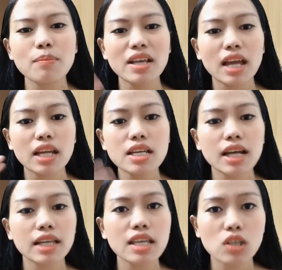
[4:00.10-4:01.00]
đã nhắn những
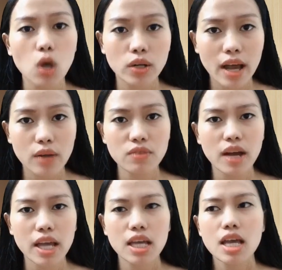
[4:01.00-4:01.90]
cái tin ngọt ngào như
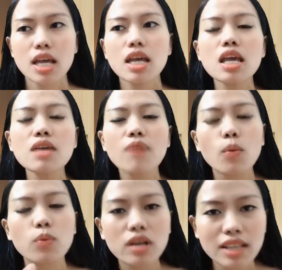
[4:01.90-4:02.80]
vậy hy
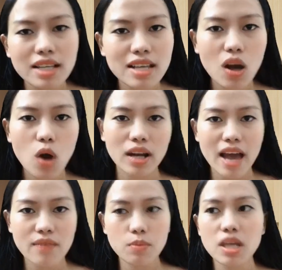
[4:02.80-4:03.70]
vọng người ta sẽ ngọt
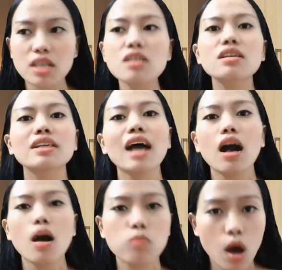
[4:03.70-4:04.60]
lại với mình nhưng người ta
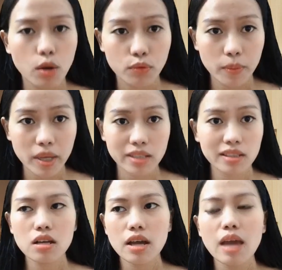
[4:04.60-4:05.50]
không ngọt với mình
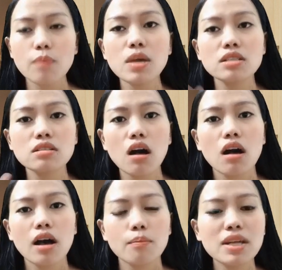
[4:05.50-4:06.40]
em biết chưa
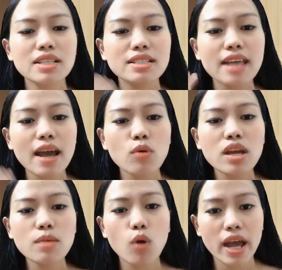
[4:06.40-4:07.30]
mình gieo
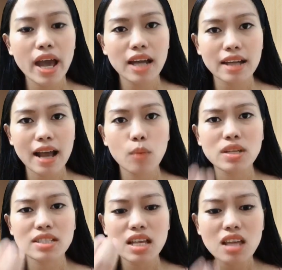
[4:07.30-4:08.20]
đi một cái hạt nào
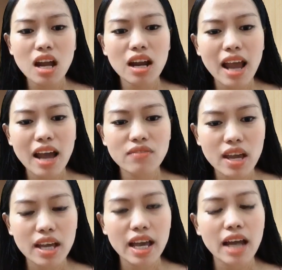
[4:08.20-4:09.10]
mình sẽ nhận lại
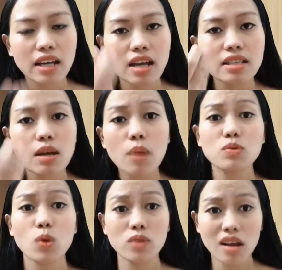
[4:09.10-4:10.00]
về cái hạt đấy theo cấp
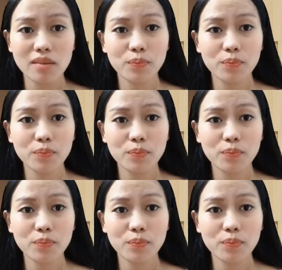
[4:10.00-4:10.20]
số nhân